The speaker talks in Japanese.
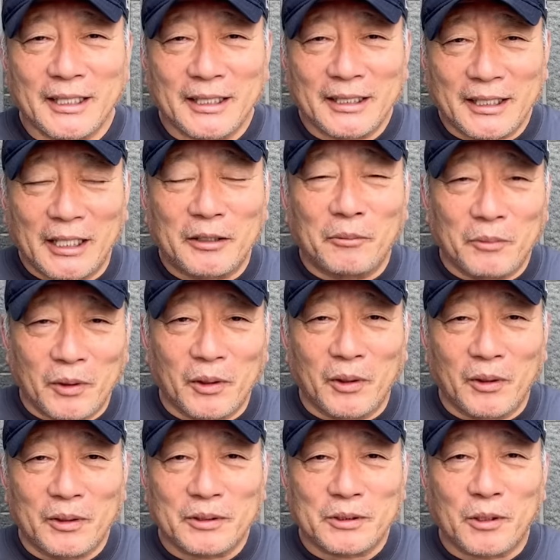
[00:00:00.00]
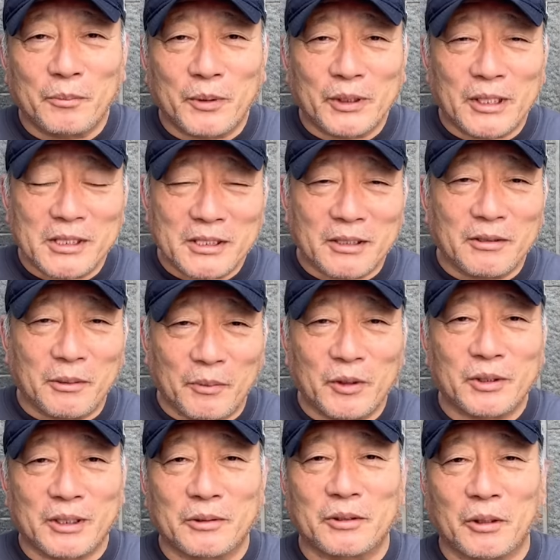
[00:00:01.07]
けどもそのポテンシャルは
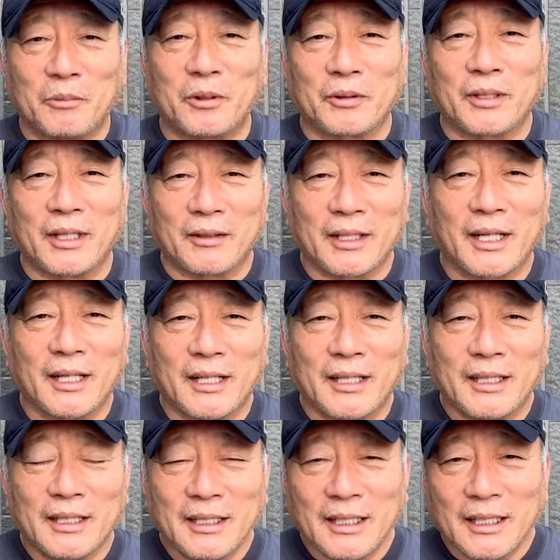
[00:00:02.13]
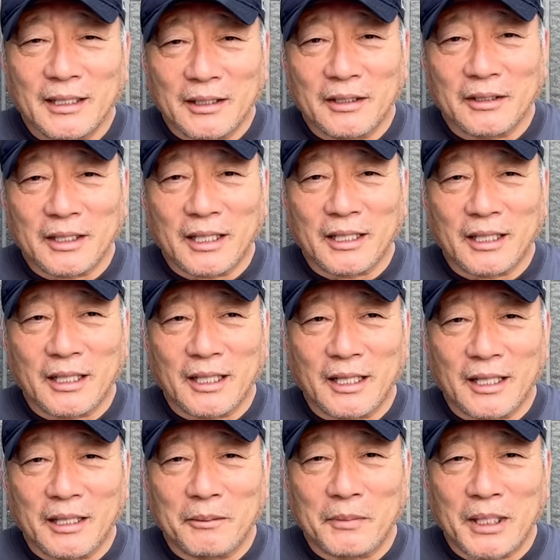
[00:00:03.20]
持ってると思うんだよね、うん、だか
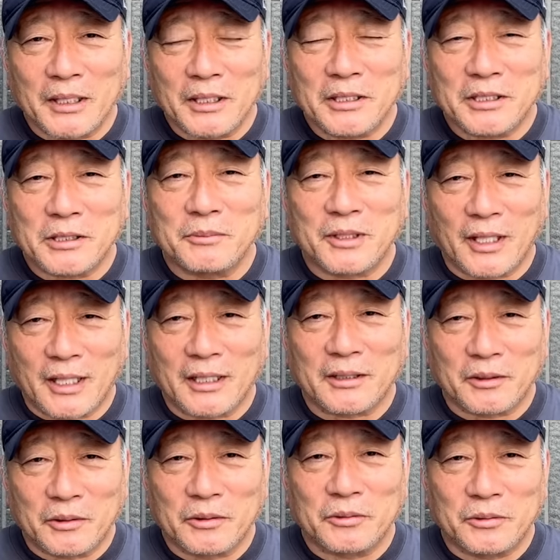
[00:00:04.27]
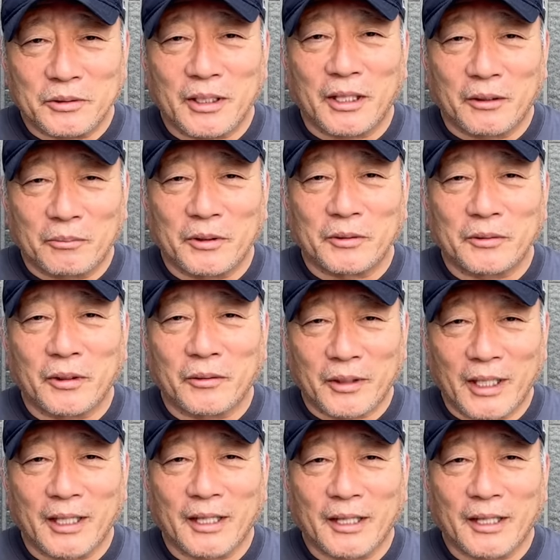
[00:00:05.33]
らまあいいチームかなというふうには思うよね